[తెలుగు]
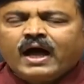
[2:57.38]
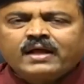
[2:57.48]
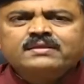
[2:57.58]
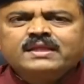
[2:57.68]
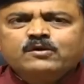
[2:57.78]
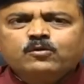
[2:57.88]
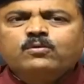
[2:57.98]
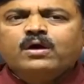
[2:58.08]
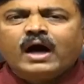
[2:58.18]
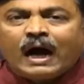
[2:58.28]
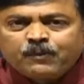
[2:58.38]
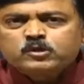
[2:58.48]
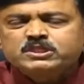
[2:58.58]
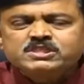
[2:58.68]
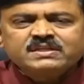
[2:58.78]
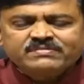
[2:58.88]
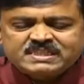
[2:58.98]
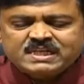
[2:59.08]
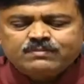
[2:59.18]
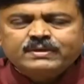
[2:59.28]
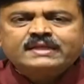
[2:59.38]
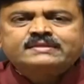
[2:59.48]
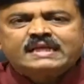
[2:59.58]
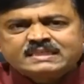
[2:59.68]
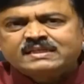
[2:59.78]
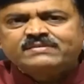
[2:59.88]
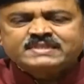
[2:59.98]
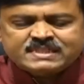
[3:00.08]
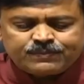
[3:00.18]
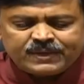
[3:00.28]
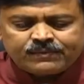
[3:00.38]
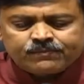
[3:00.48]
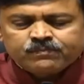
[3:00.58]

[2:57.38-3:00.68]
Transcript: అందరూ ఆమోదించిన విషయమే తెలిసిన విషయమే